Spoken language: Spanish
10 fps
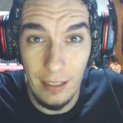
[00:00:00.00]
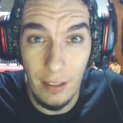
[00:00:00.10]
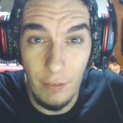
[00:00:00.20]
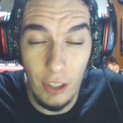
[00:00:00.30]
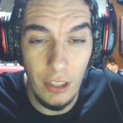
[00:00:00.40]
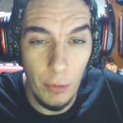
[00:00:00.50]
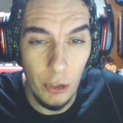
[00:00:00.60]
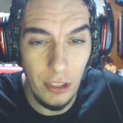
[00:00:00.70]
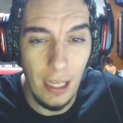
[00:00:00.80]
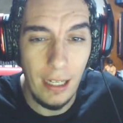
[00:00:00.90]
definitivo
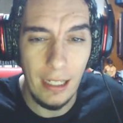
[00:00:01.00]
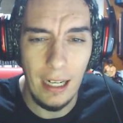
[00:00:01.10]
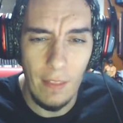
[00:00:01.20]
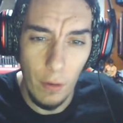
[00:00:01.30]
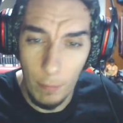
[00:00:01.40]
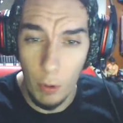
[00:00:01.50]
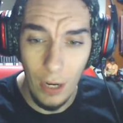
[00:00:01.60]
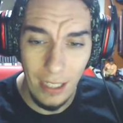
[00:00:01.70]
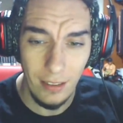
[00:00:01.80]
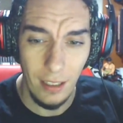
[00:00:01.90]
este que carga las dos
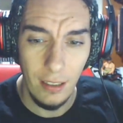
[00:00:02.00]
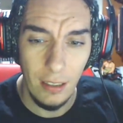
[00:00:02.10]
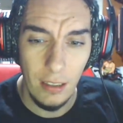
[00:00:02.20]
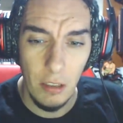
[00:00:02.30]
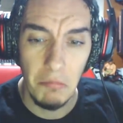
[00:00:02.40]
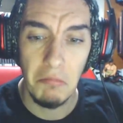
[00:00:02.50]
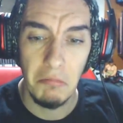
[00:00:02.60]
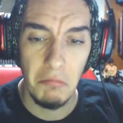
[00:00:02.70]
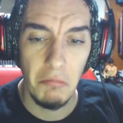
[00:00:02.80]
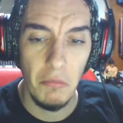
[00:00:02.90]
bolas.
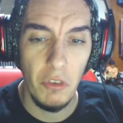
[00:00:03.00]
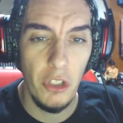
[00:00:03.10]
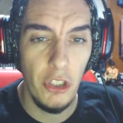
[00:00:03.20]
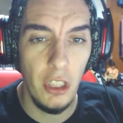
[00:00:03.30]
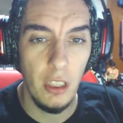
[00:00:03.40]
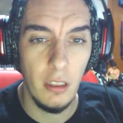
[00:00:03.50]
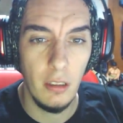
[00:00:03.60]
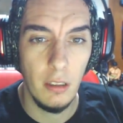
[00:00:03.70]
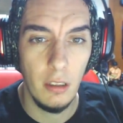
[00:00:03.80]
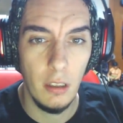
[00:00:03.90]
GG.
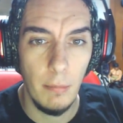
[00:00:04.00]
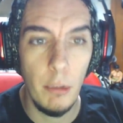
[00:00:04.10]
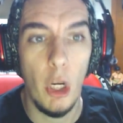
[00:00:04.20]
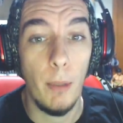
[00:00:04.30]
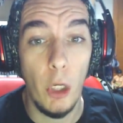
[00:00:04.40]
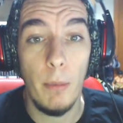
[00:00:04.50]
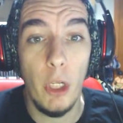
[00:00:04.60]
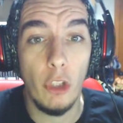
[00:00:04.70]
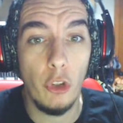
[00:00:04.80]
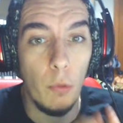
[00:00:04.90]
Mira, mira,
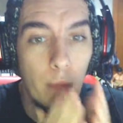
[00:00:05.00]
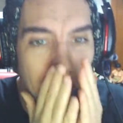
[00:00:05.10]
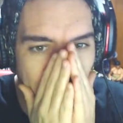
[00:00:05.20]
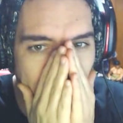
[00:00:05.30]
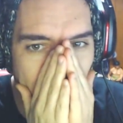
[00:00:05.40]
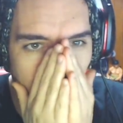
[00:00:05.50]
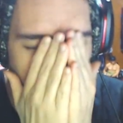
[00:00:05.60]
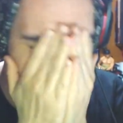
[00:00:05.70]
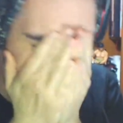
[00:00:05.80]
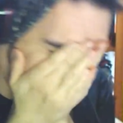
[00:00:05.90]
mira, tío. Mira qué captura.